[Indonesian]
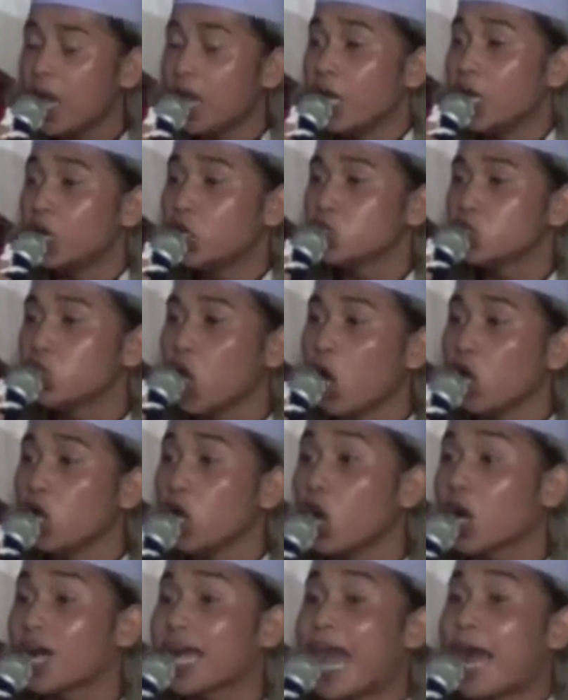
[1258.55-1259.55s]

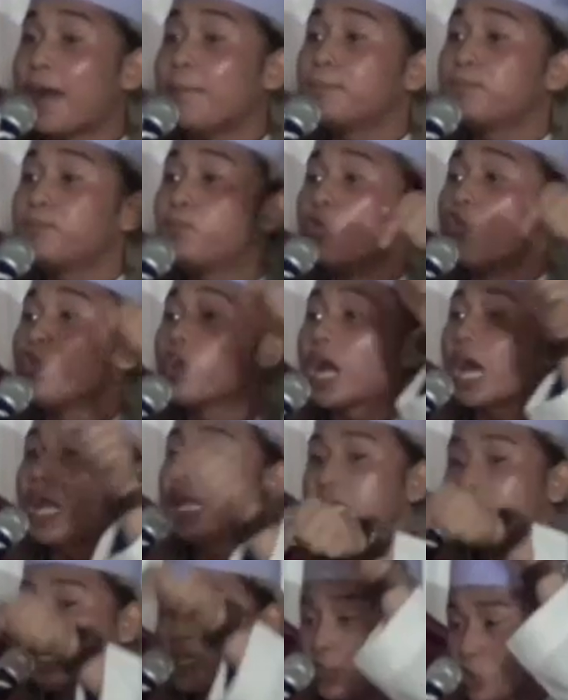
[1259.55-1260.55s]
Insyaallah kampung
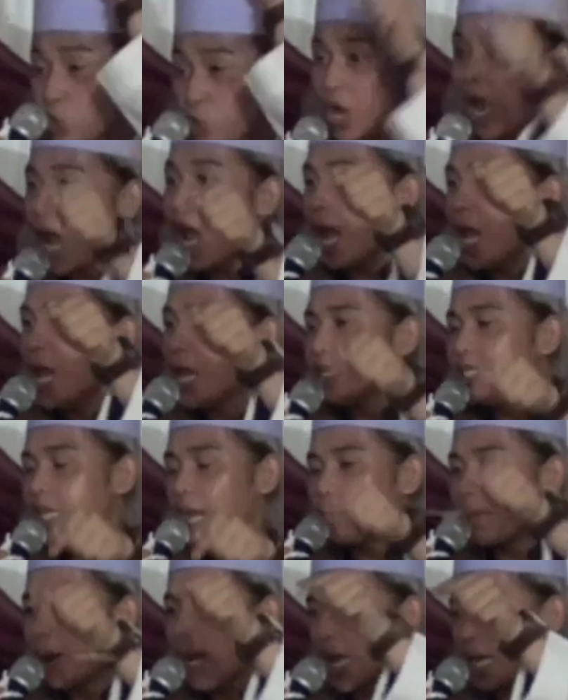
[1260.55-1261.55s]
kalian juga
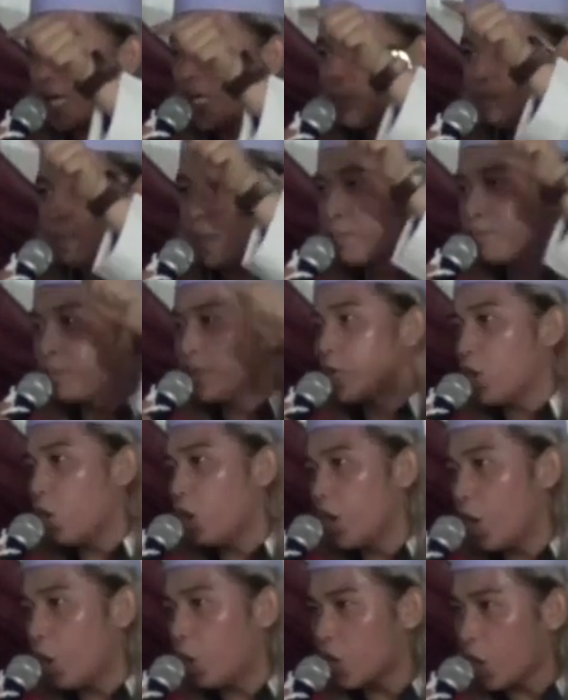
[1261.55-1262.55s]
yang bakal dipimpin
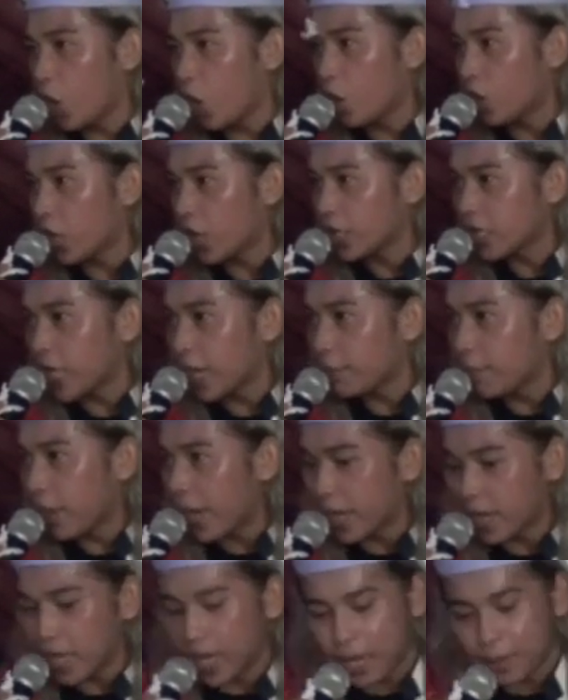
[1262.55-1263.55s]
oleh orang-orang yang
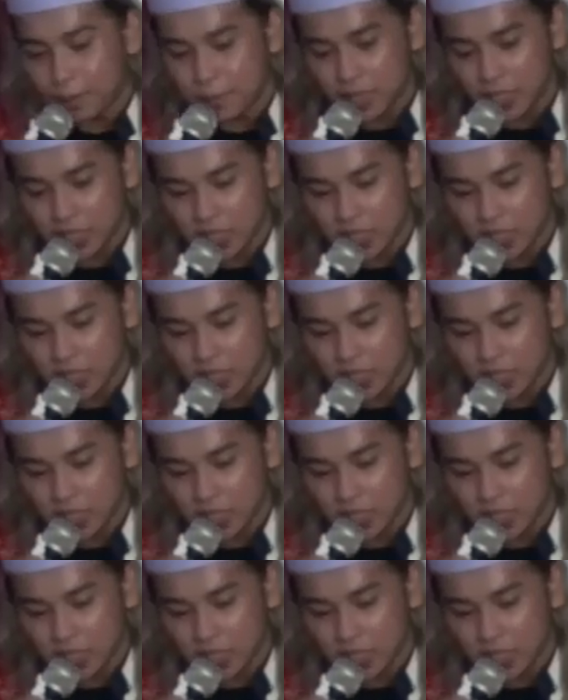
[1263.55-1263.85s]
baik. Amin